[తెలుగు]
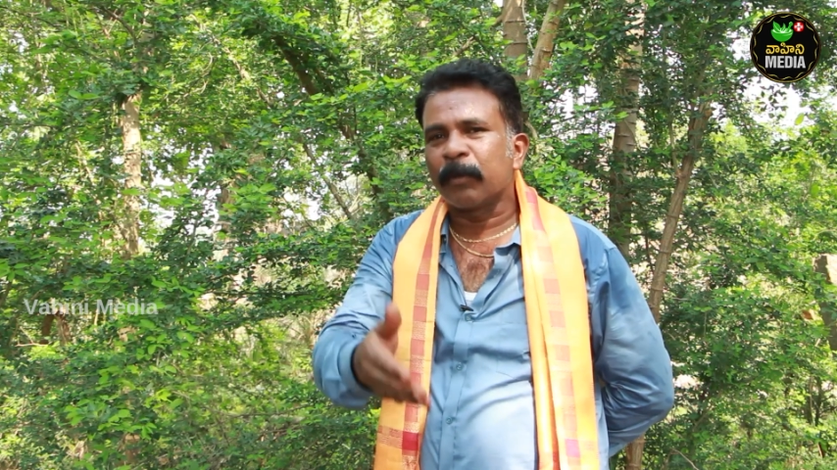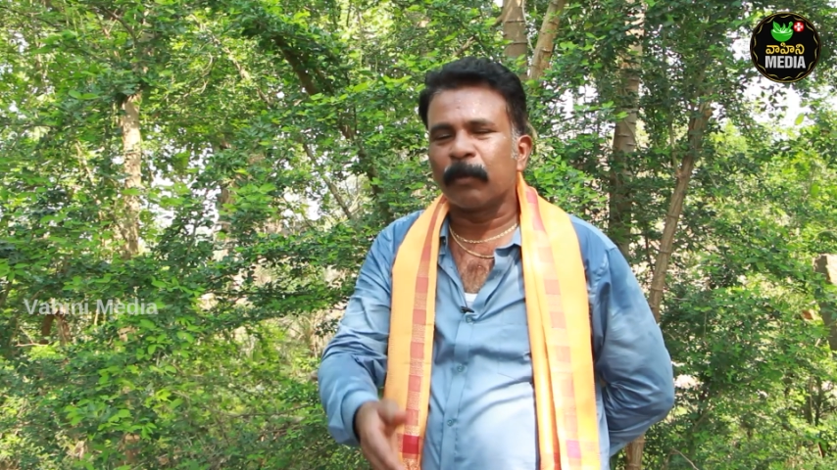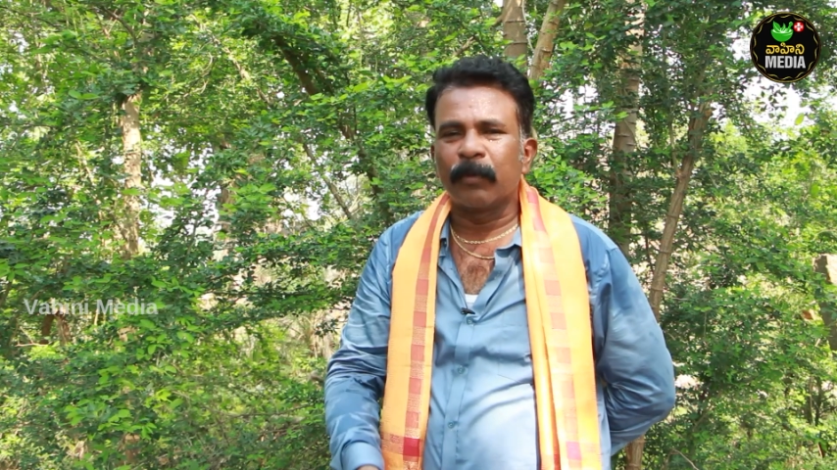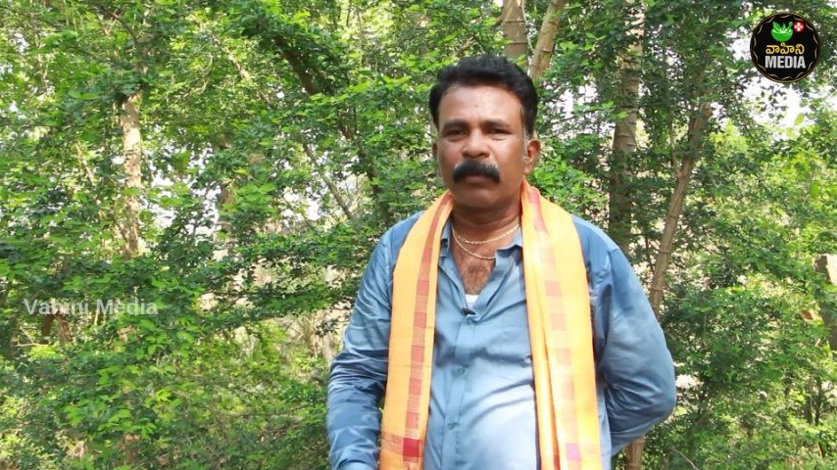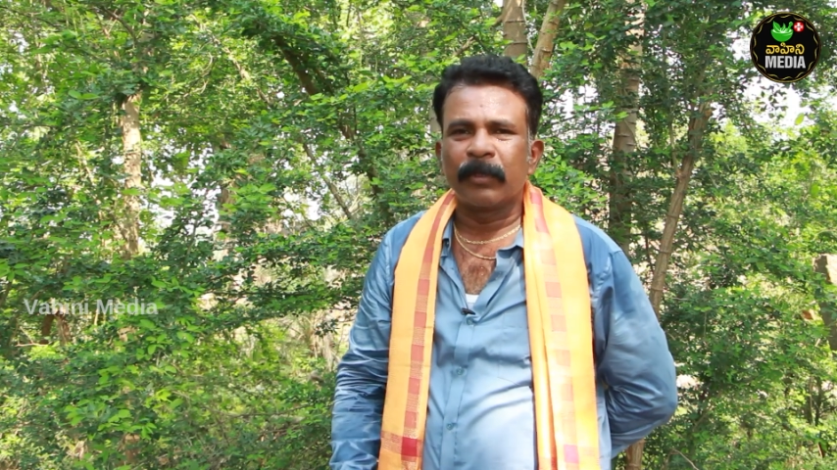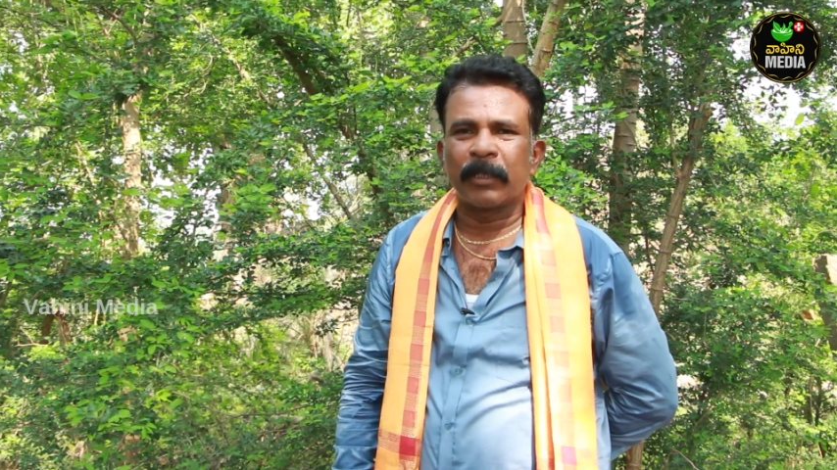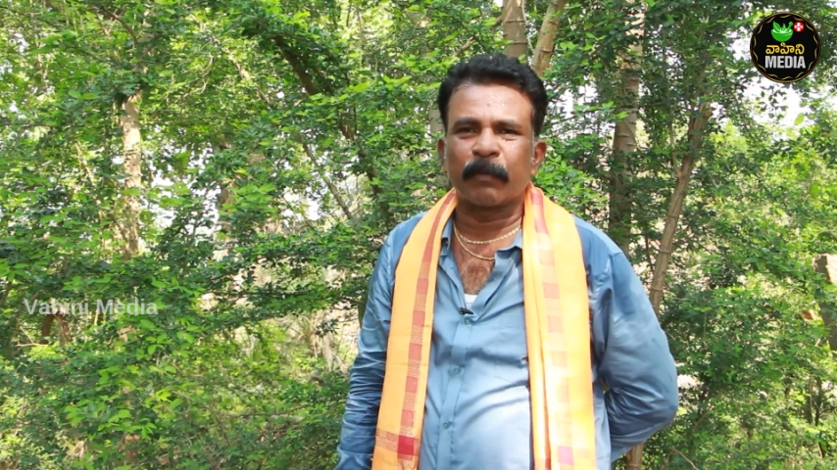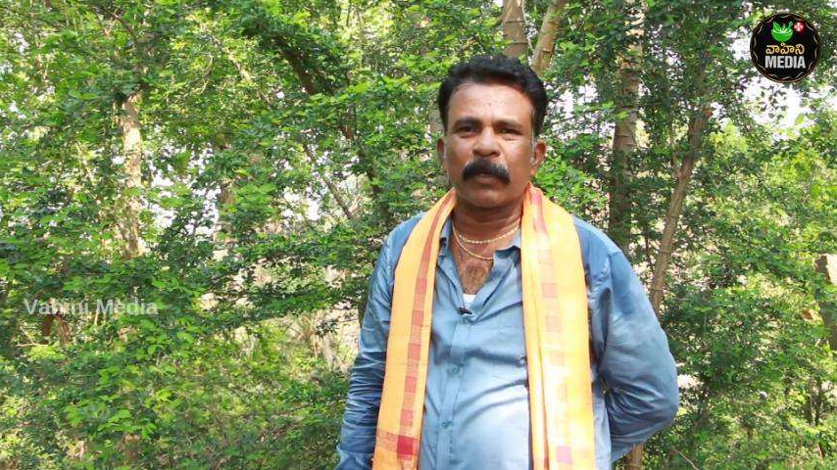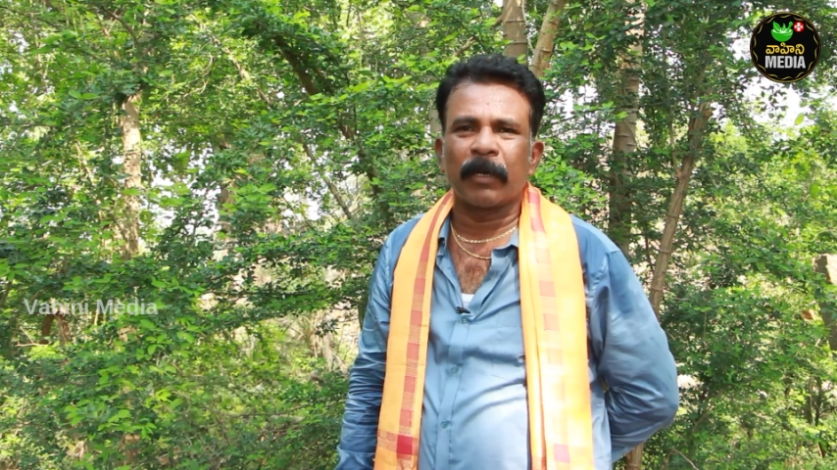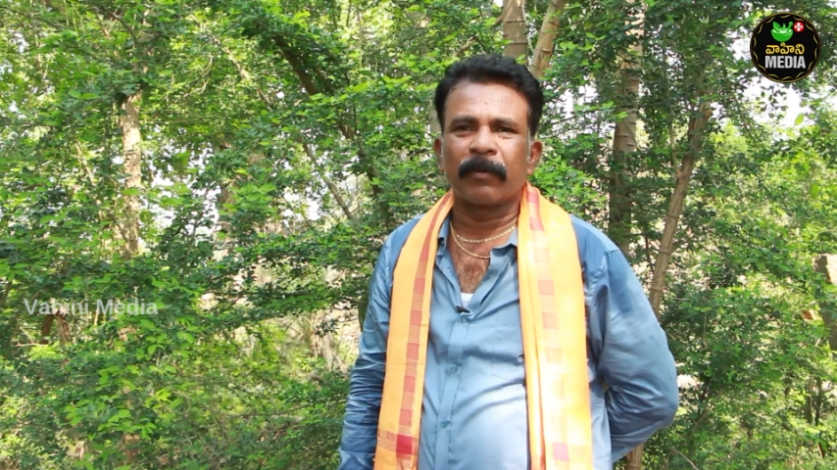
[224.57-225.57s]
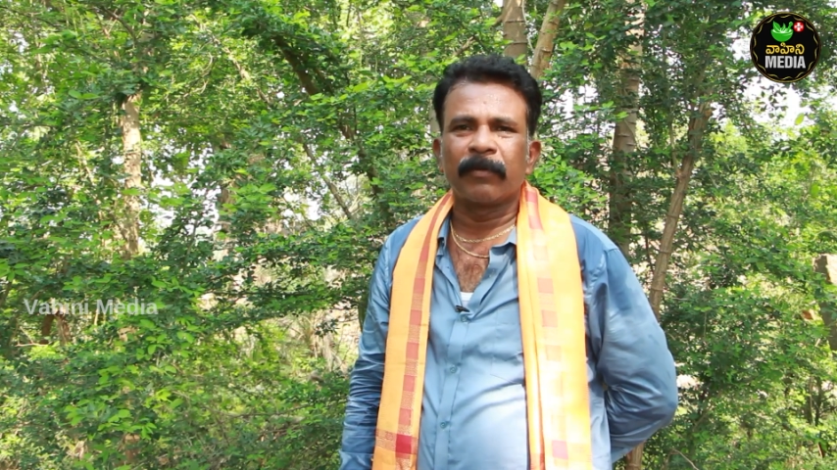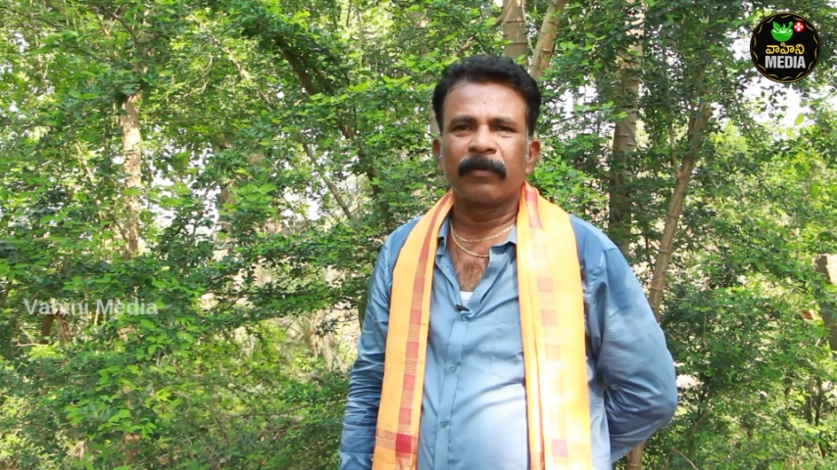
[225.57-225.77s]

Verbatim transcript: మీకు చెప్తున్నాను